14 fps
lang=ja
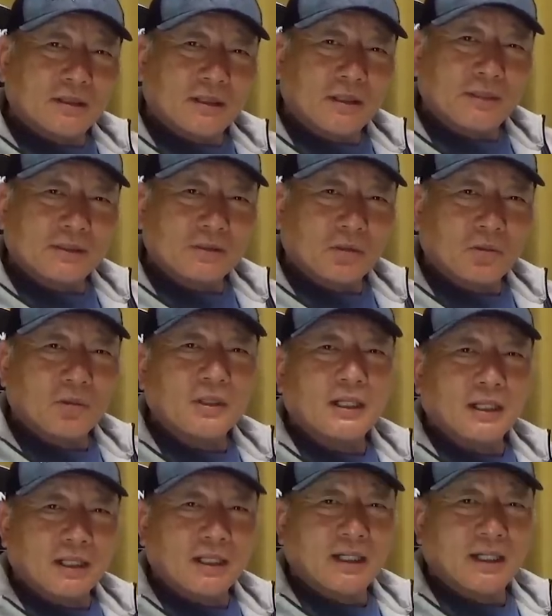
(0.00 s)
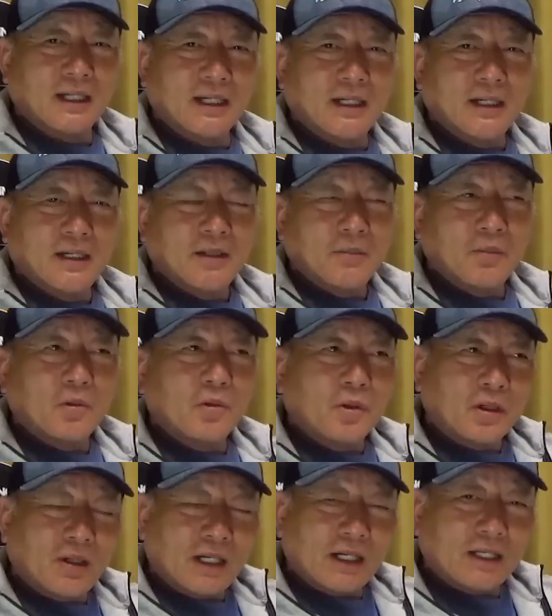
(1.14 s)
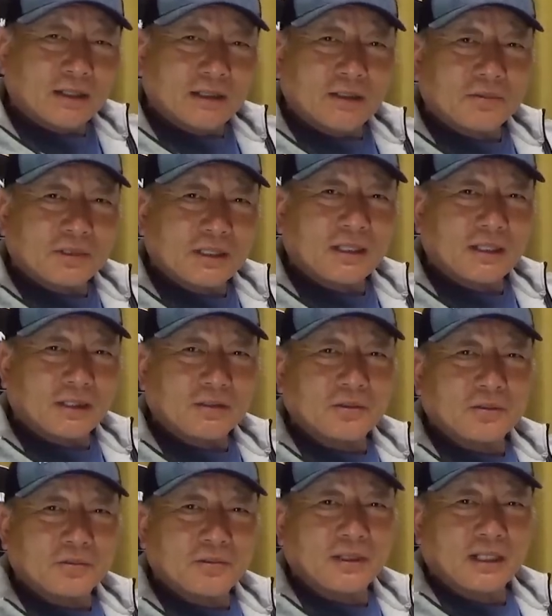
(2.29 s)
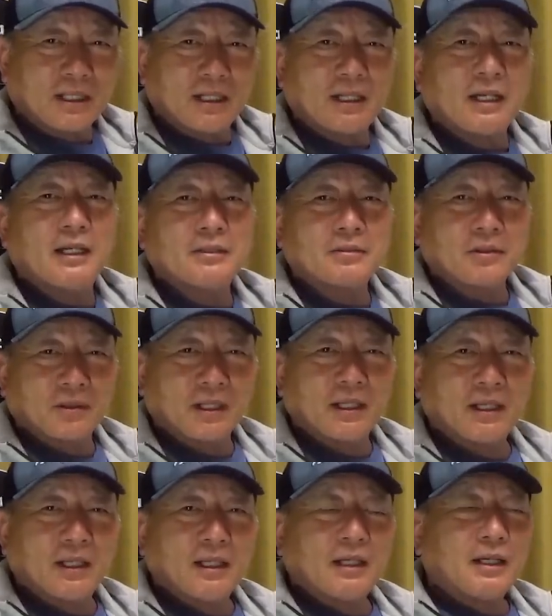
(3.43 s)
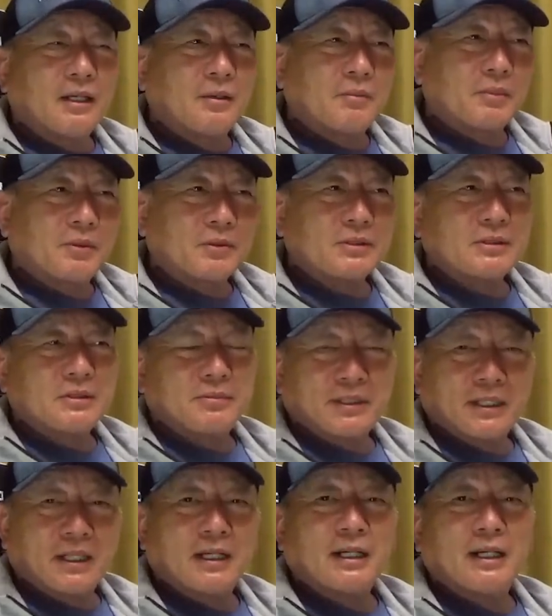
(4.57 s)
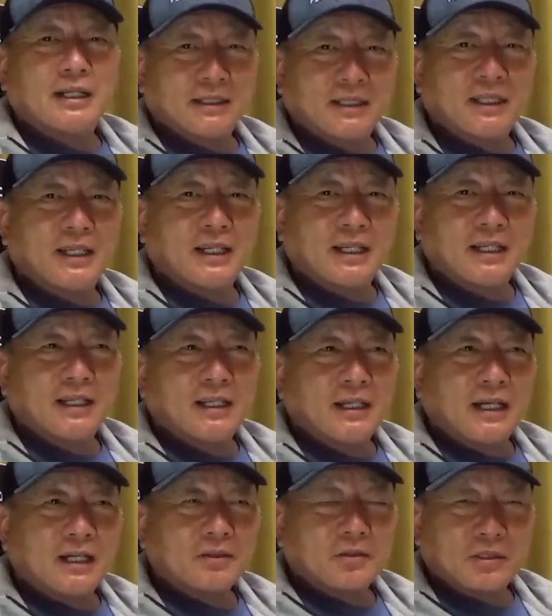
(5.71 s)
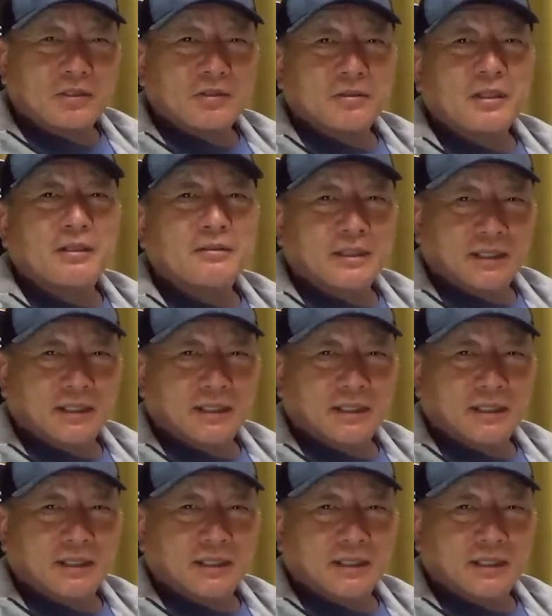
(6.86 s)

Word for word: 今そこだから、もうこれは上がっていくしかないというふうに考えるとね、まあ、ポジティブに考えてあと1週間ぐ